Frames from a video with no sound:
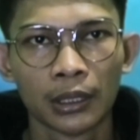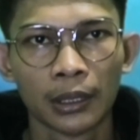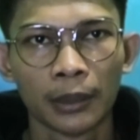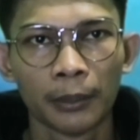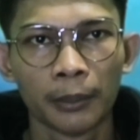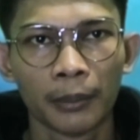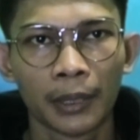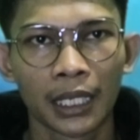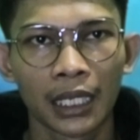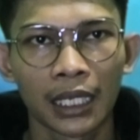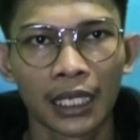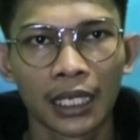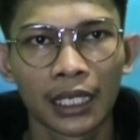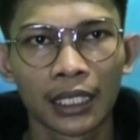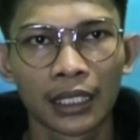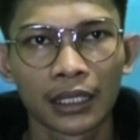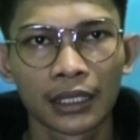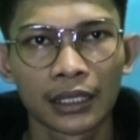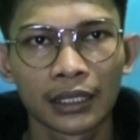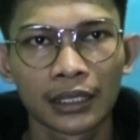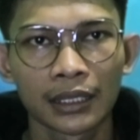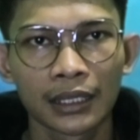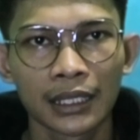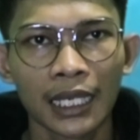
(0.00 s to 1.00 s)
Maka
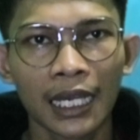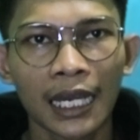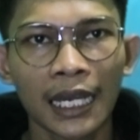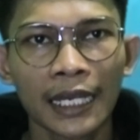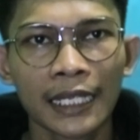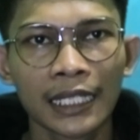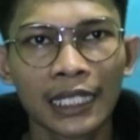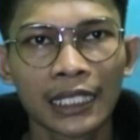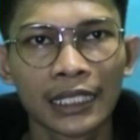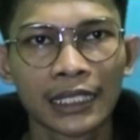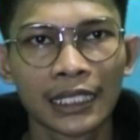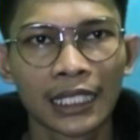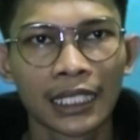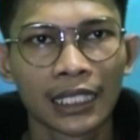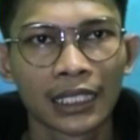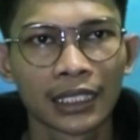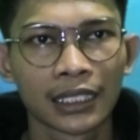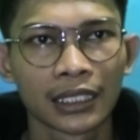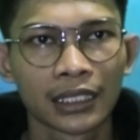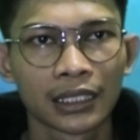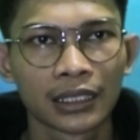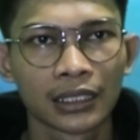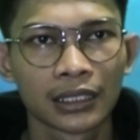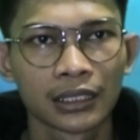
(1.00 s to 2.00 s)
tahanan yang
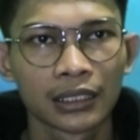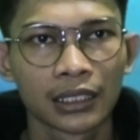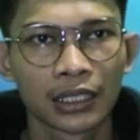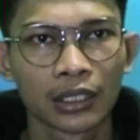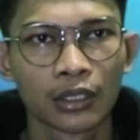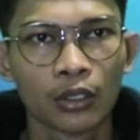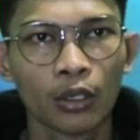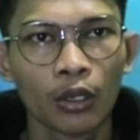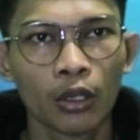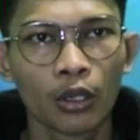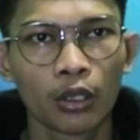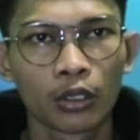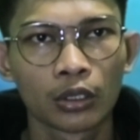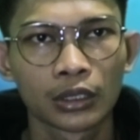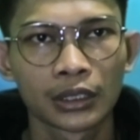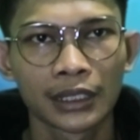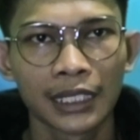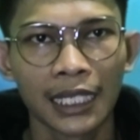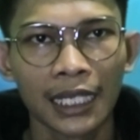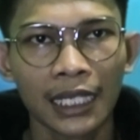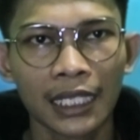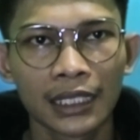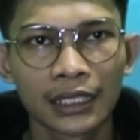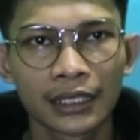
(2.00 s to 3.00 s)
tergolong
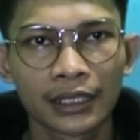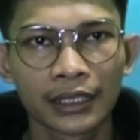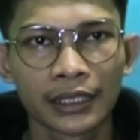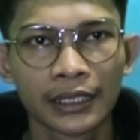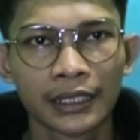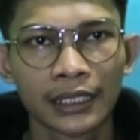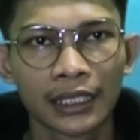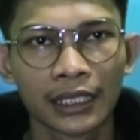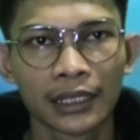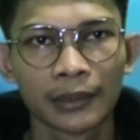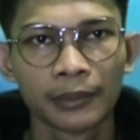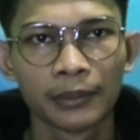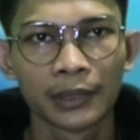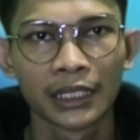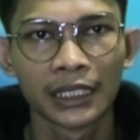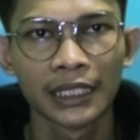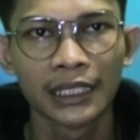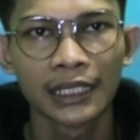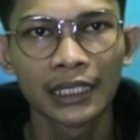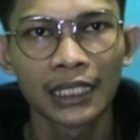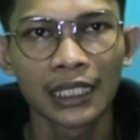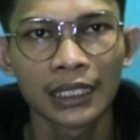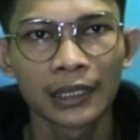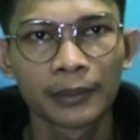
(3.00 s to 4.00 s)
sangat ringan
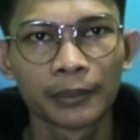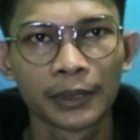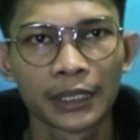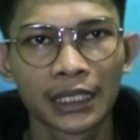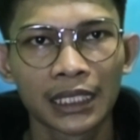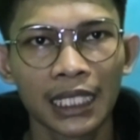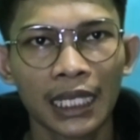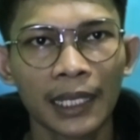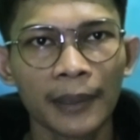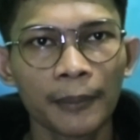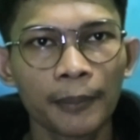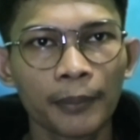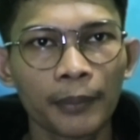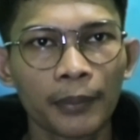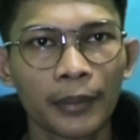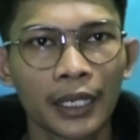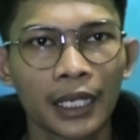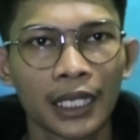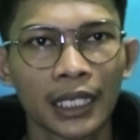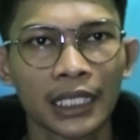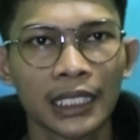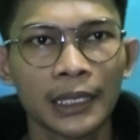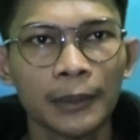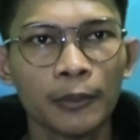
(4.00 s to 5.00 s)
mengingat
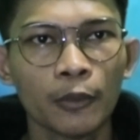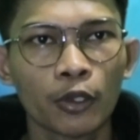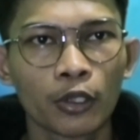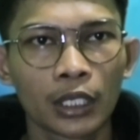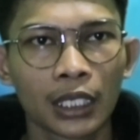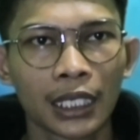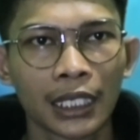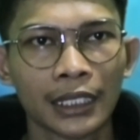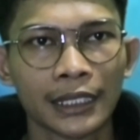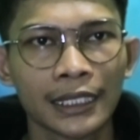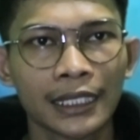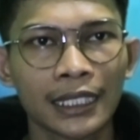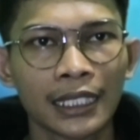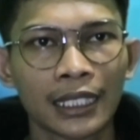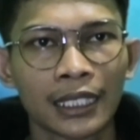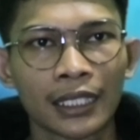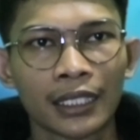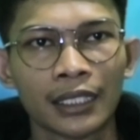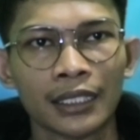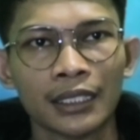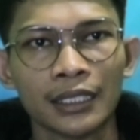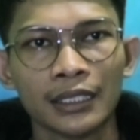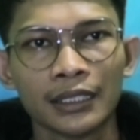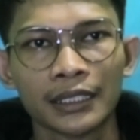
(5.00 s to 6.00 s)
betapa
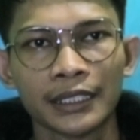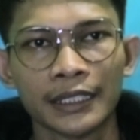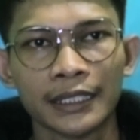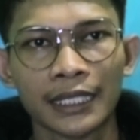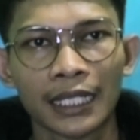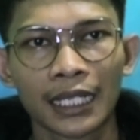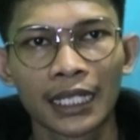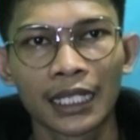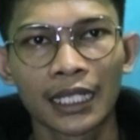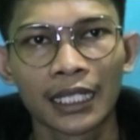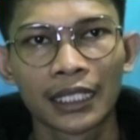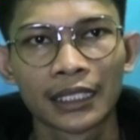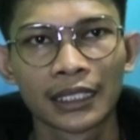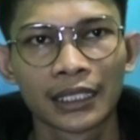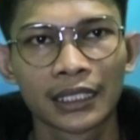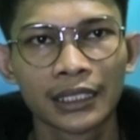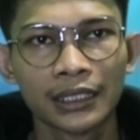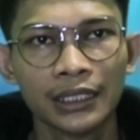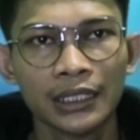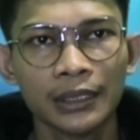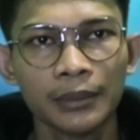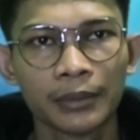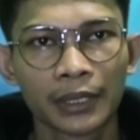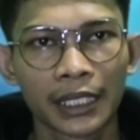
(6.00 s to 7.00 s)
imoralnya tindakan
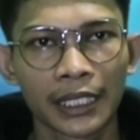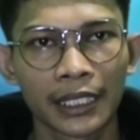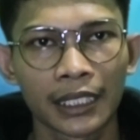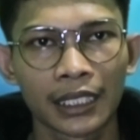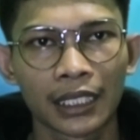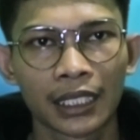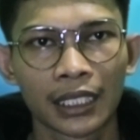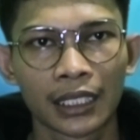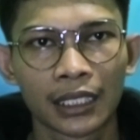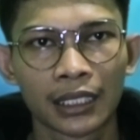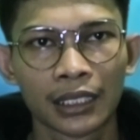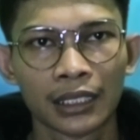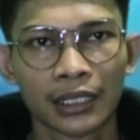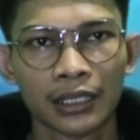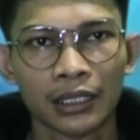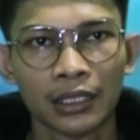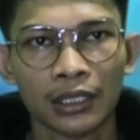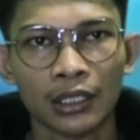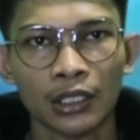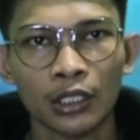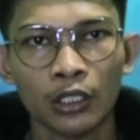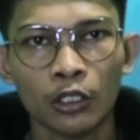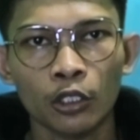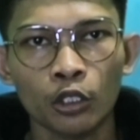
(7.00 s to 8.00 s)
keji mereka.
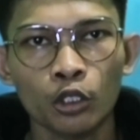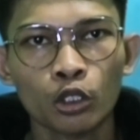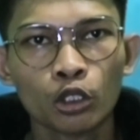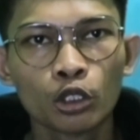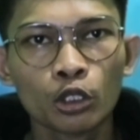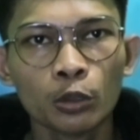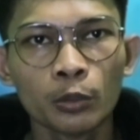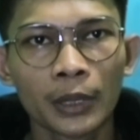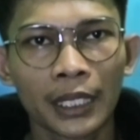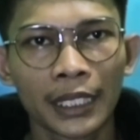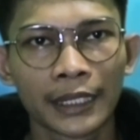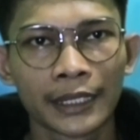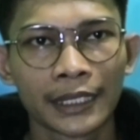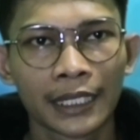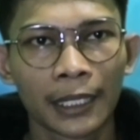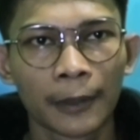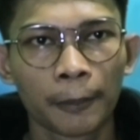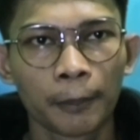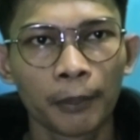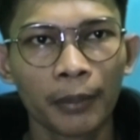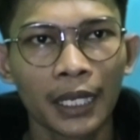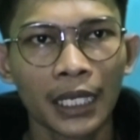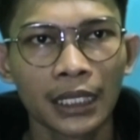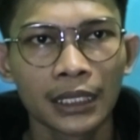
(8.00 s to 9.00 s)
Hukuman
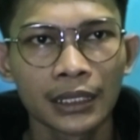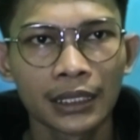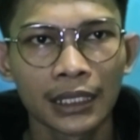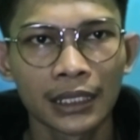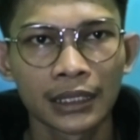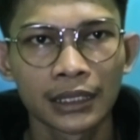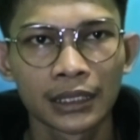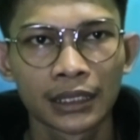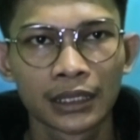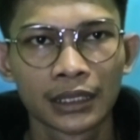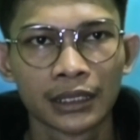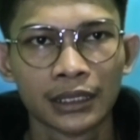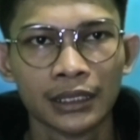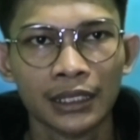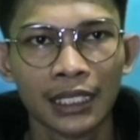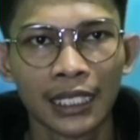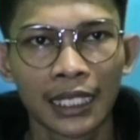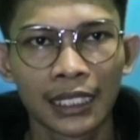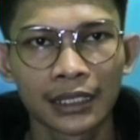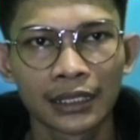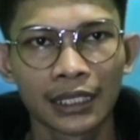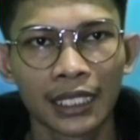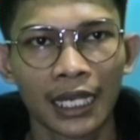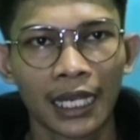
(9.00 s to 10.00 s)
yang pantas
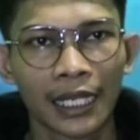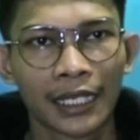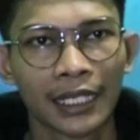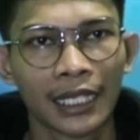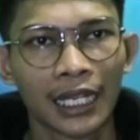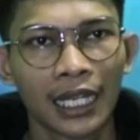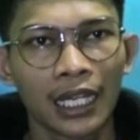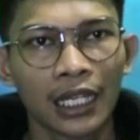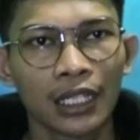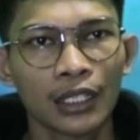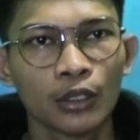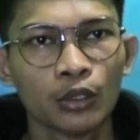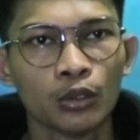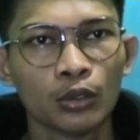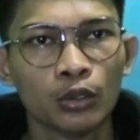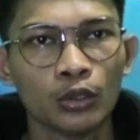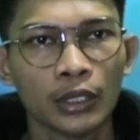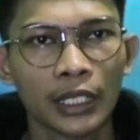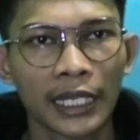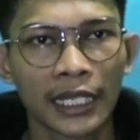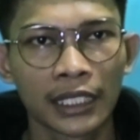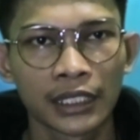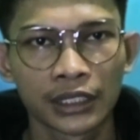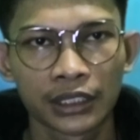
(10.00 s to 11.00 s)
jelas adalah
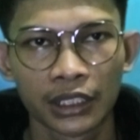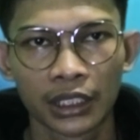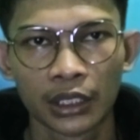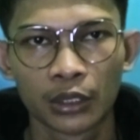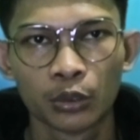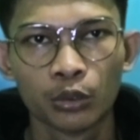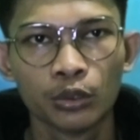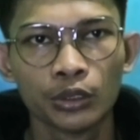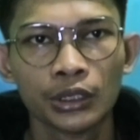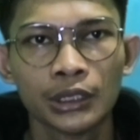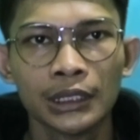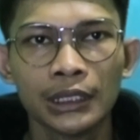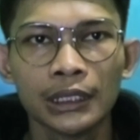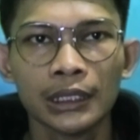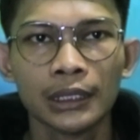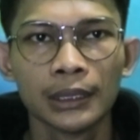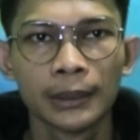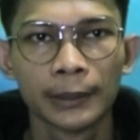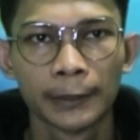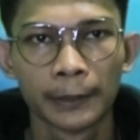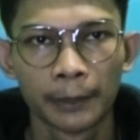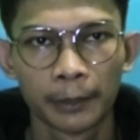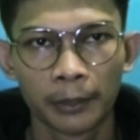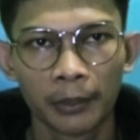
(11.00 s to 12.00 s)
eksekusi
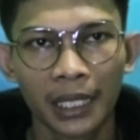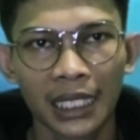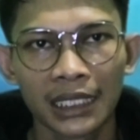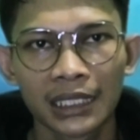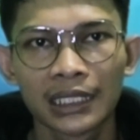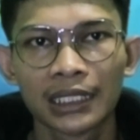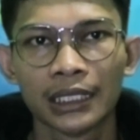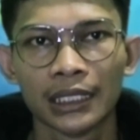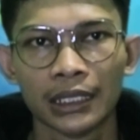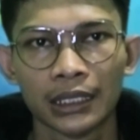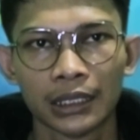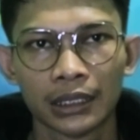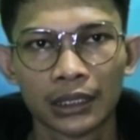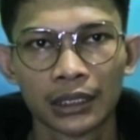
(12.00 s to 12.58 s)
mati.